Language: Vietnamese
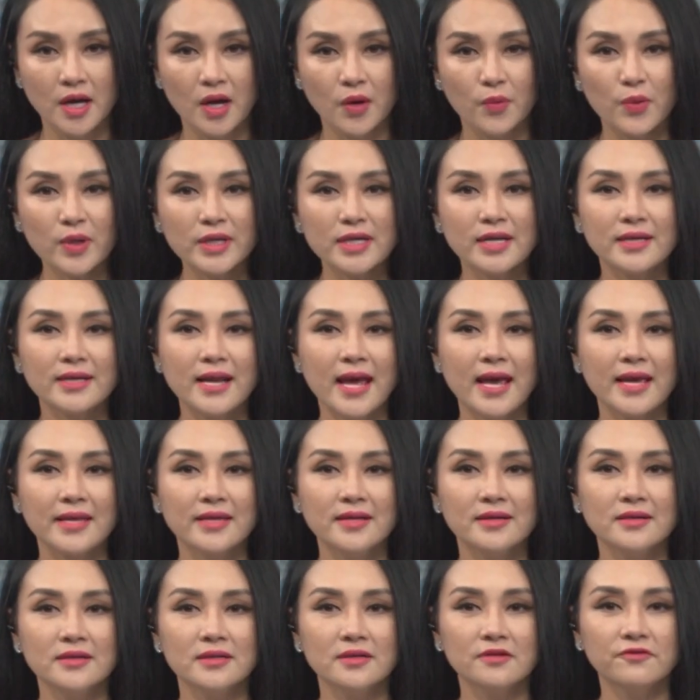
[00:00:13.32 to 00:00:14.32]
Quyết định này
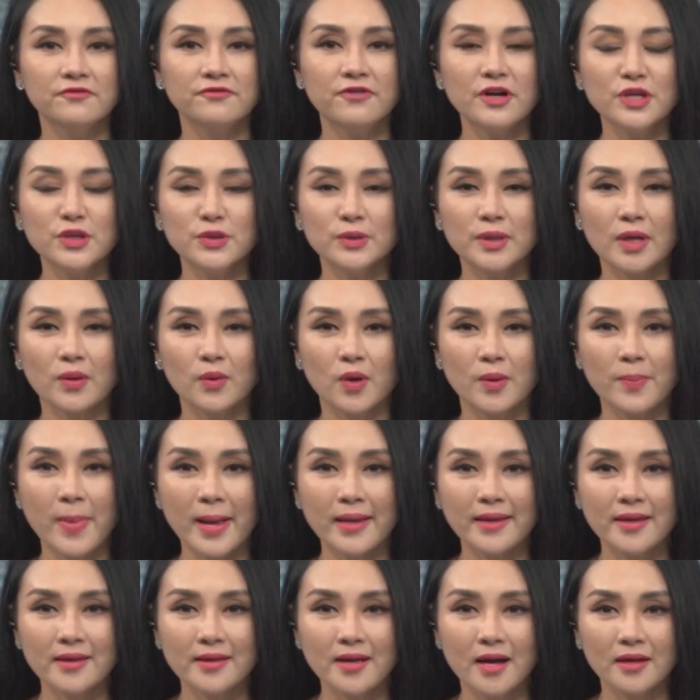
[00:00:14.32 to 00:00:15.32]
vừa được Phó Chủ tịch Ủy
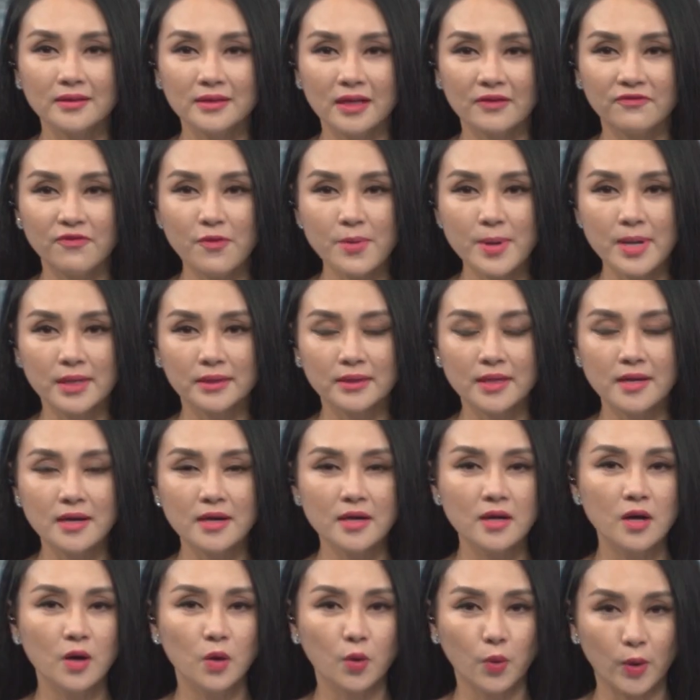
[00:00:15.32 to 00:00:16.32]
ban nhân dân thành phố Cần
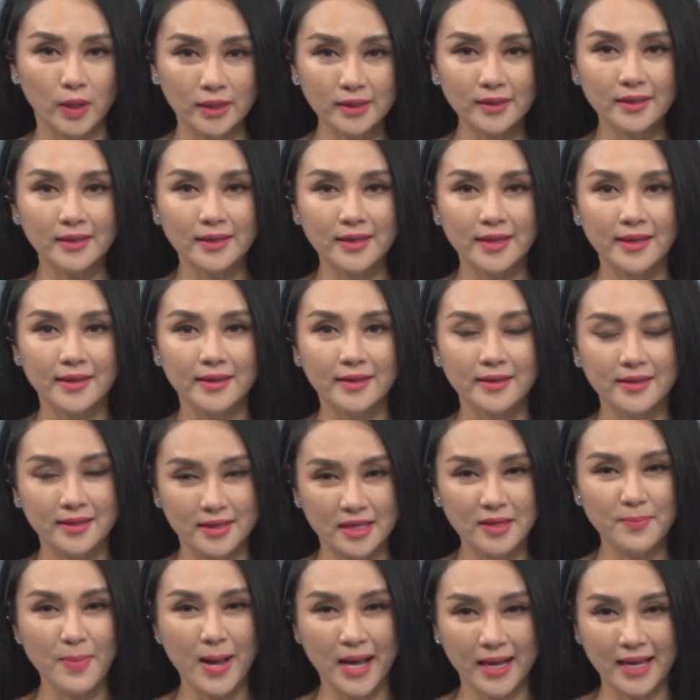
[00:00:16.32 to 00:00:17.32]
Thơ Nguyễn Thực Hiện
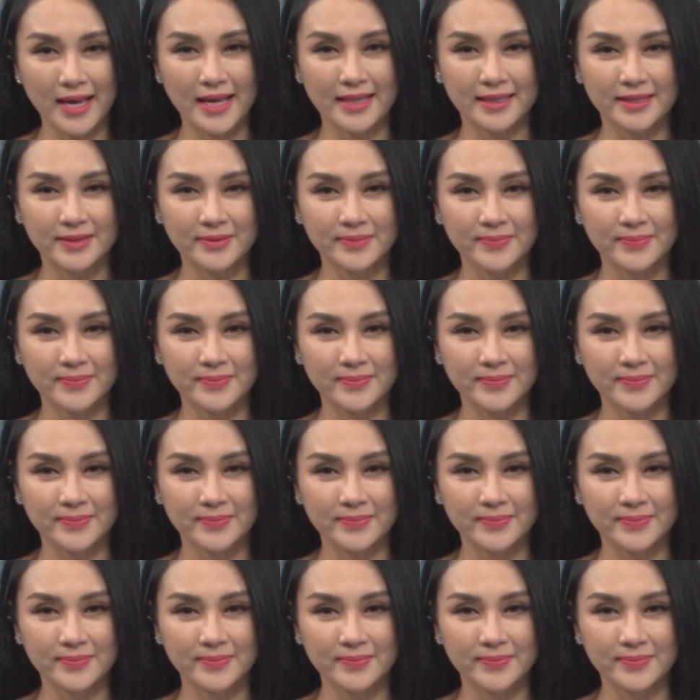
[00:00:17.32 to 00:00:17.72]
ký ban hành.